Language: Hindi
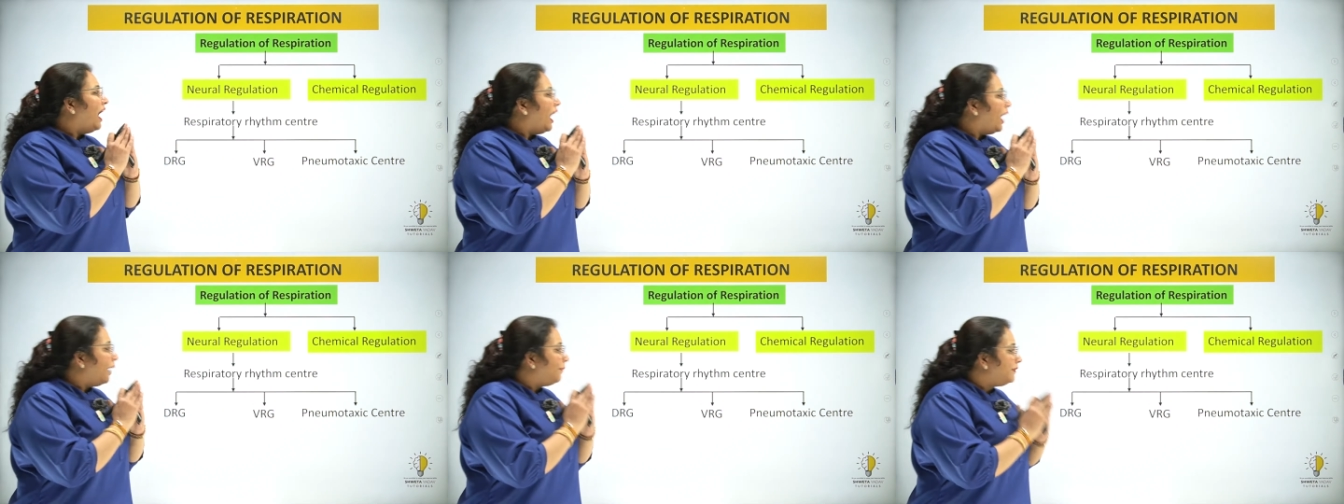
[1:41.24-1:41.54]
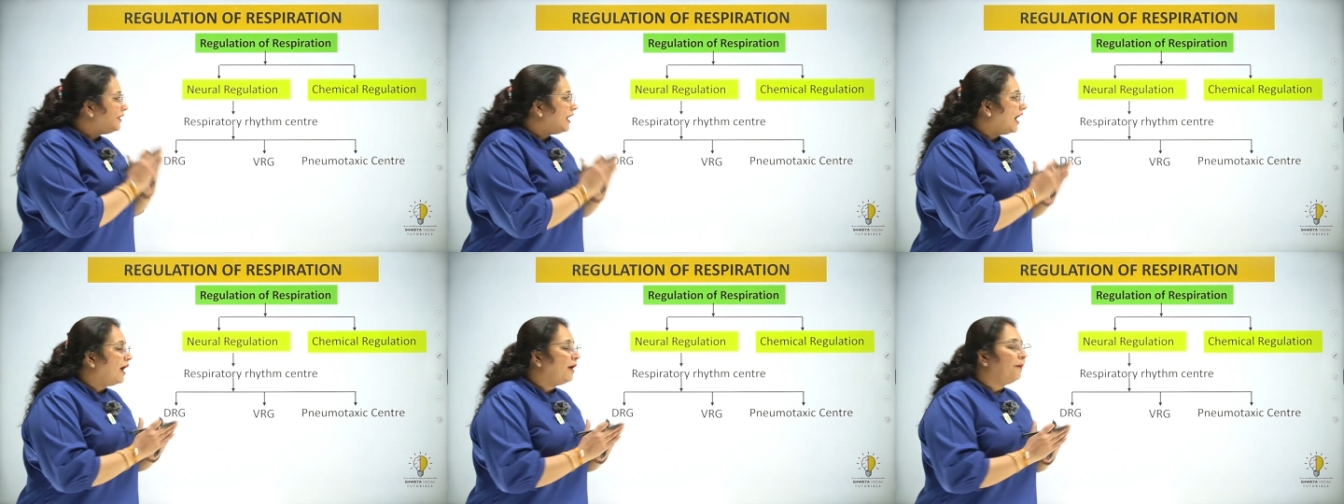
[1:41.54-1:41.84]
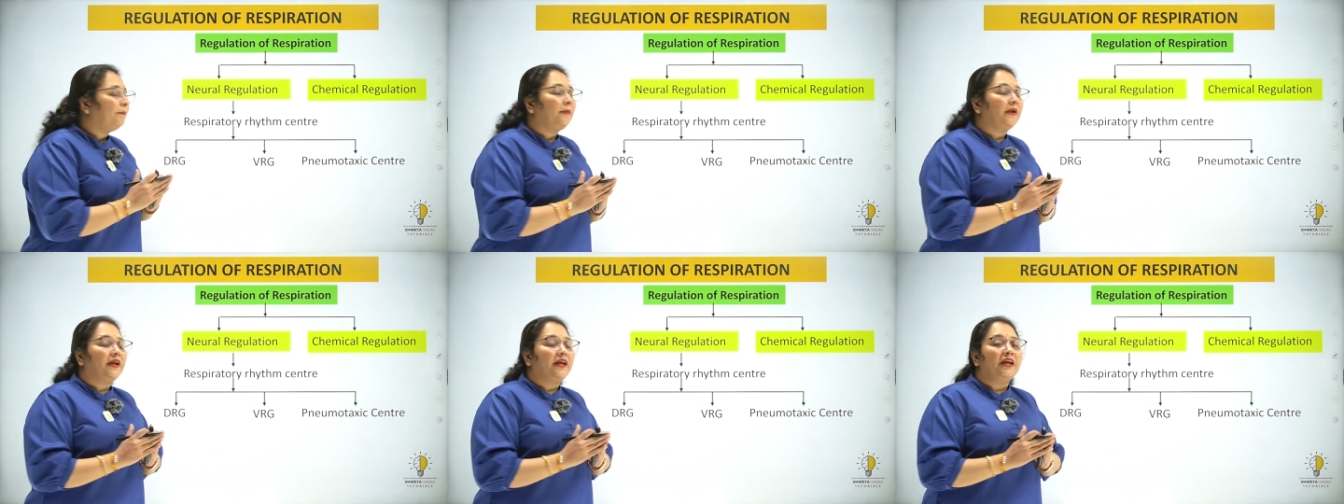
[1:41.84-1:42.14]
अब यहाँ
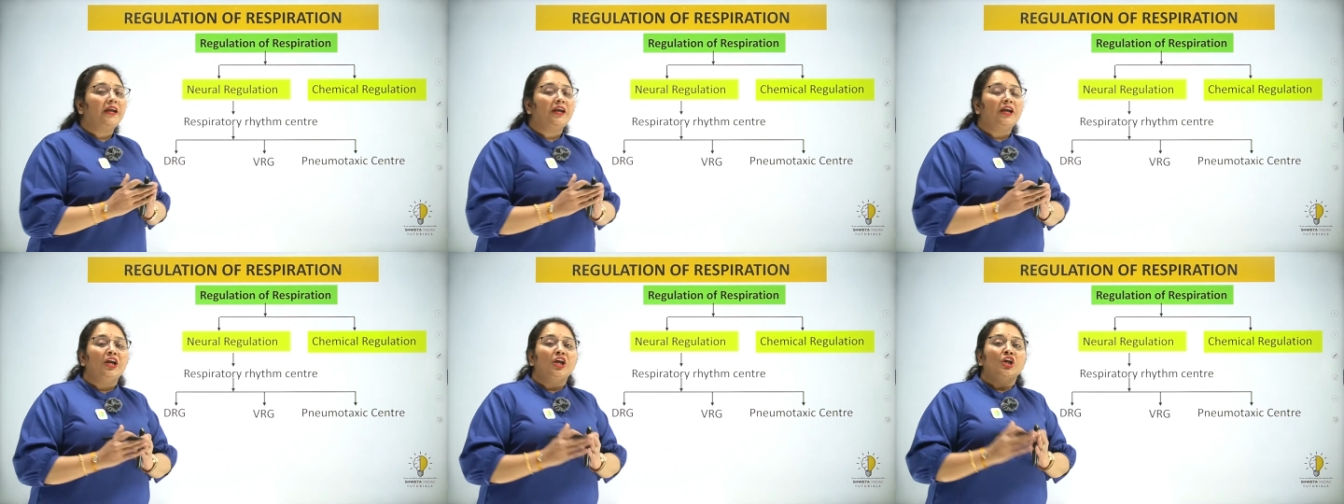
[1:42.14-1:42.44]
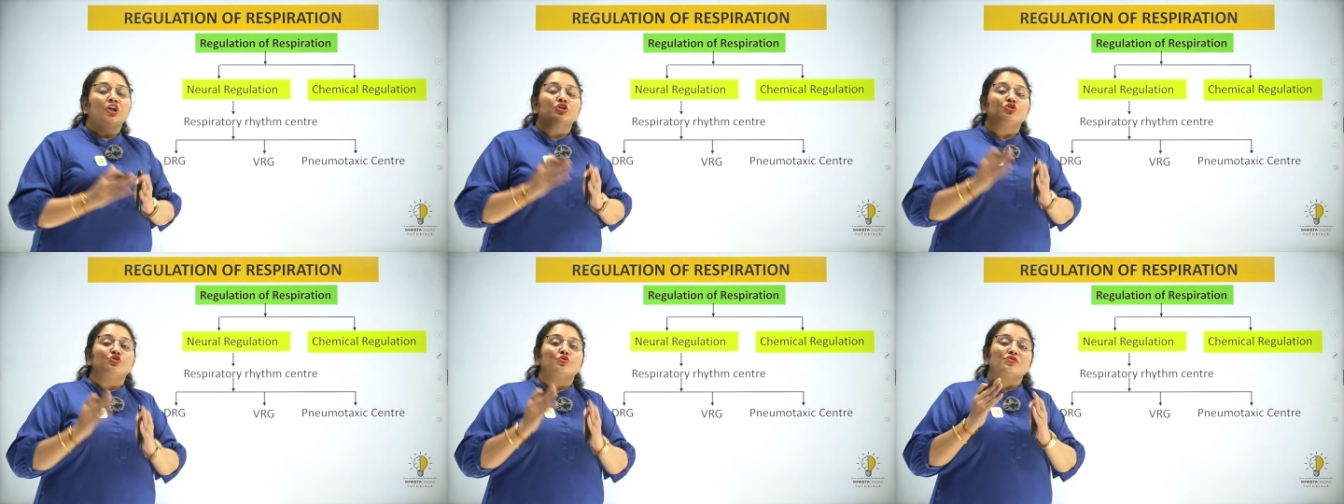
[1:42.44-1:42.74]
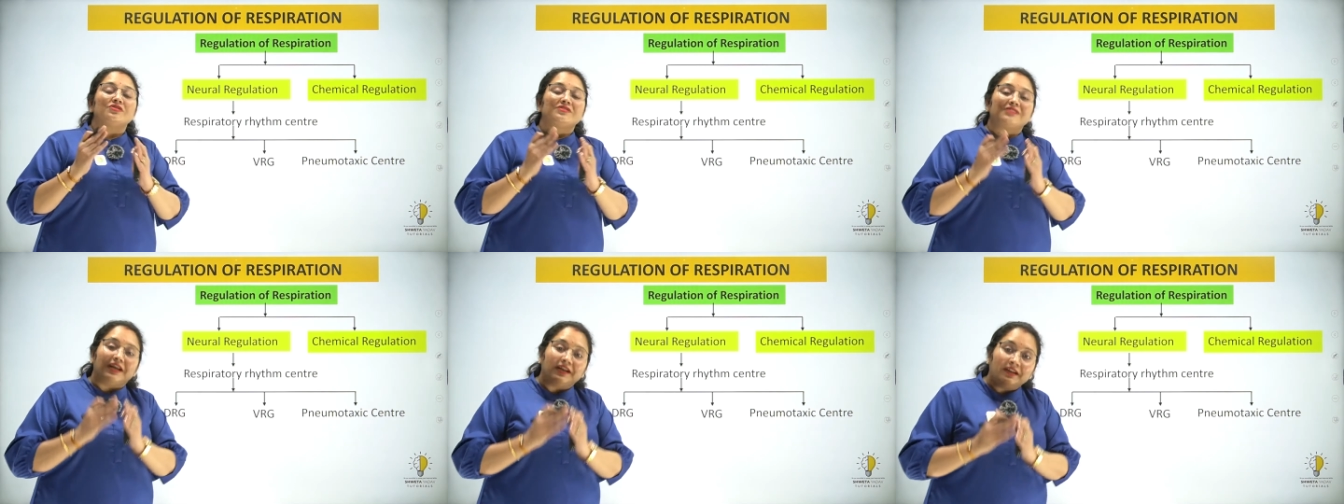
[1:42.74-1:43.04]
पे जो
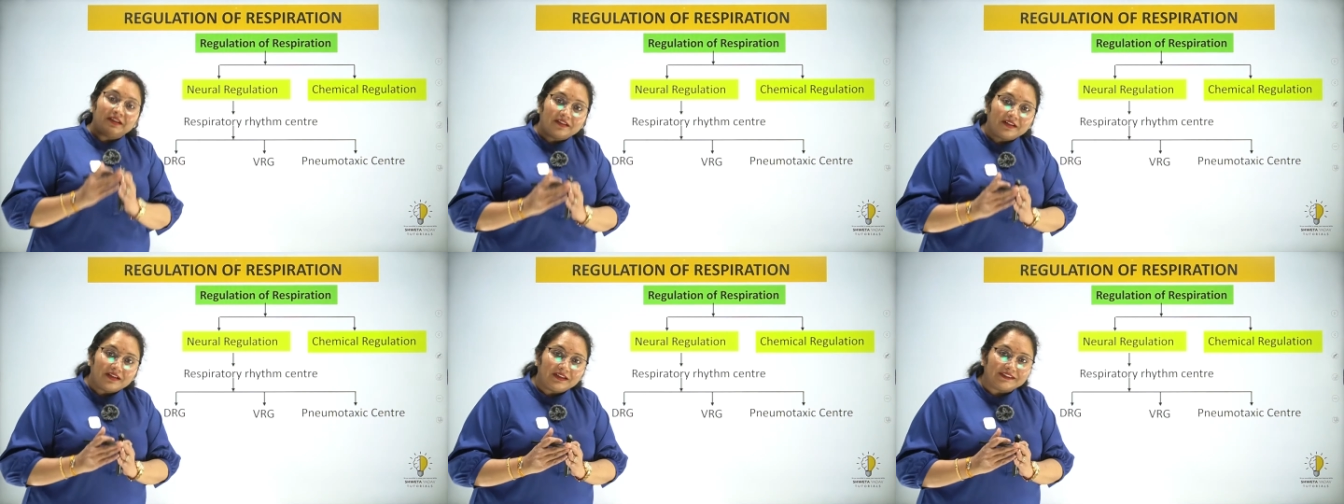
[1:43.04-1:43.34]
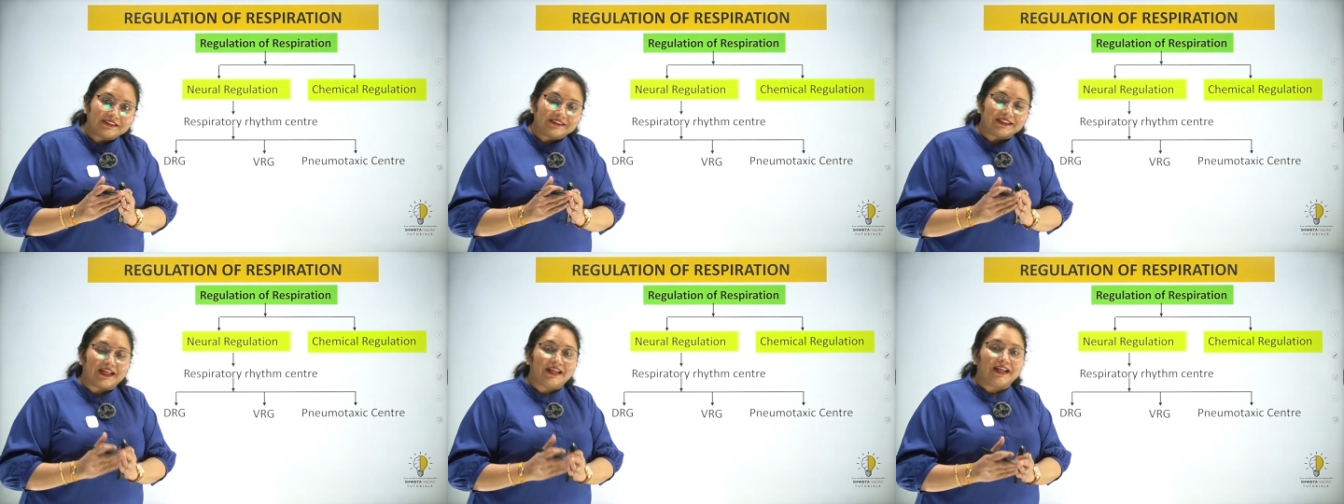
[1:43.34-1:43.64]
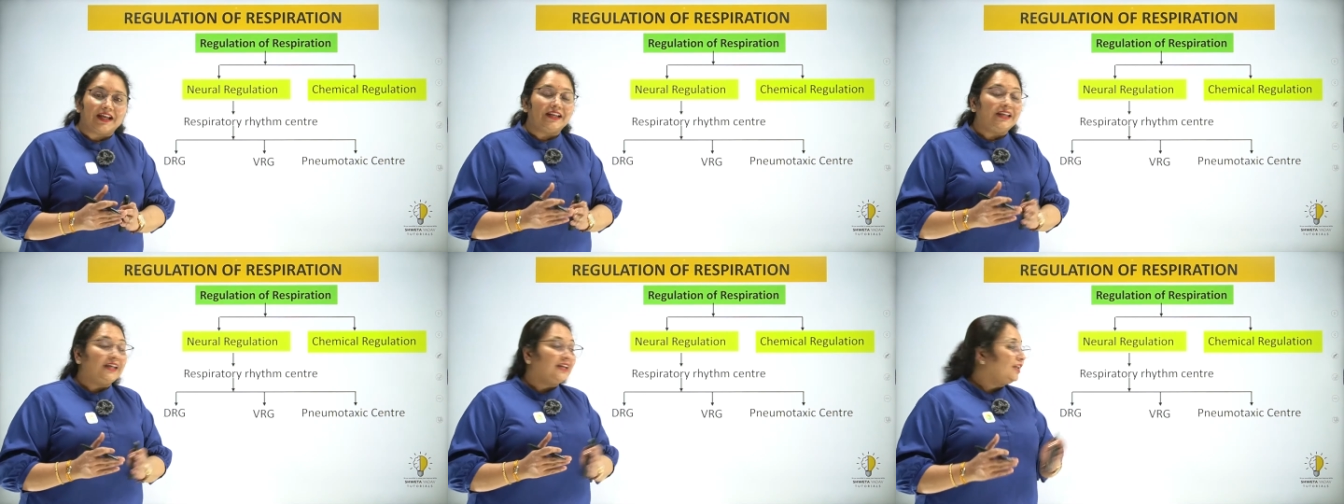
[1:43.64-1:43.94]
सेंटर्स हैं
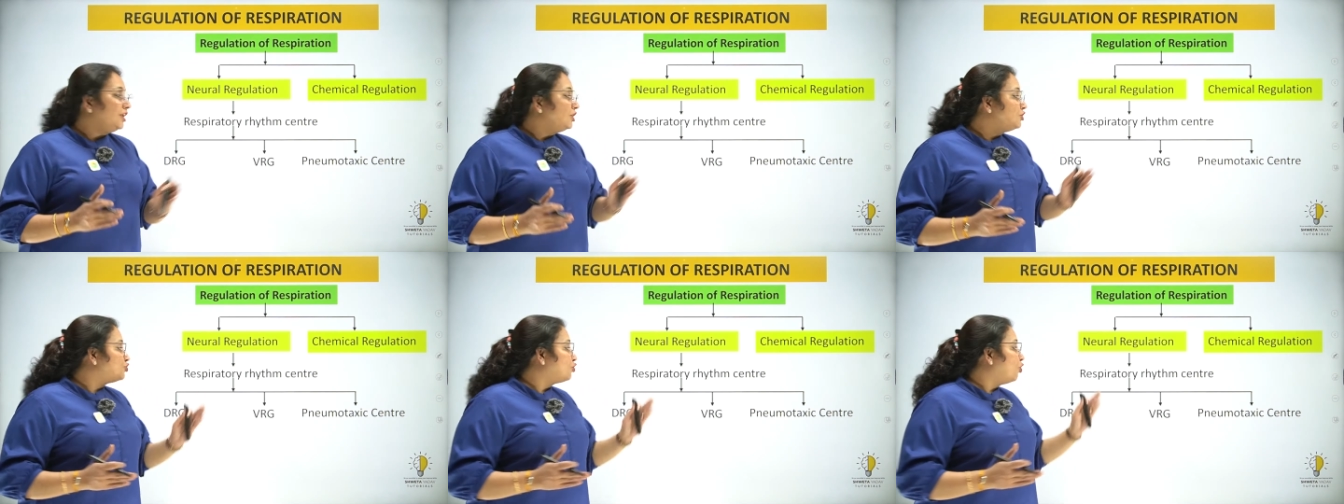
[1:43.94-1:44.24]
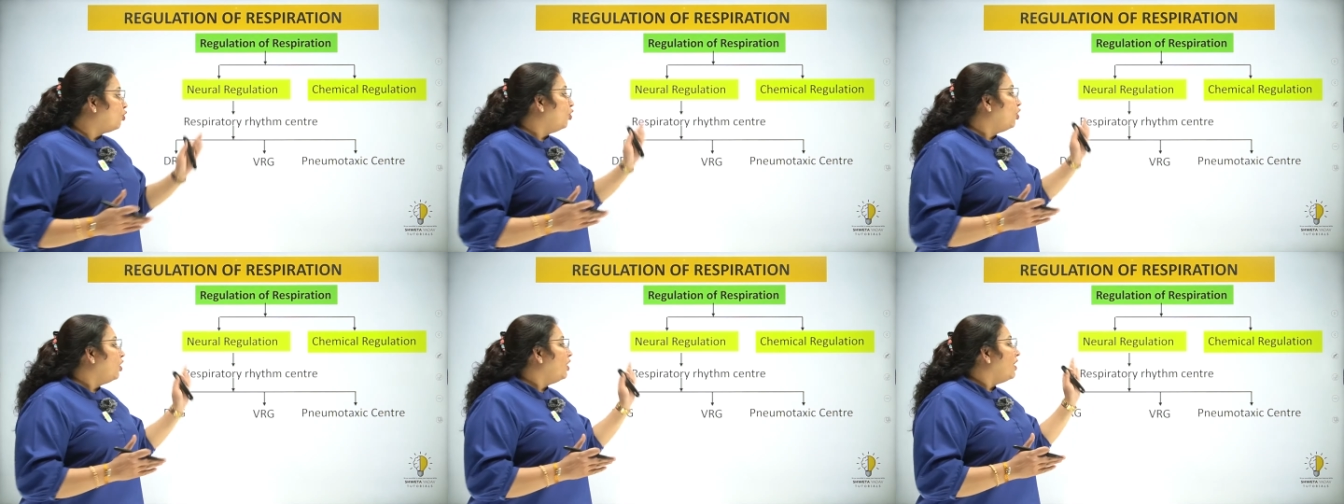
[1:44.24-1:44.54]
यानी कि जो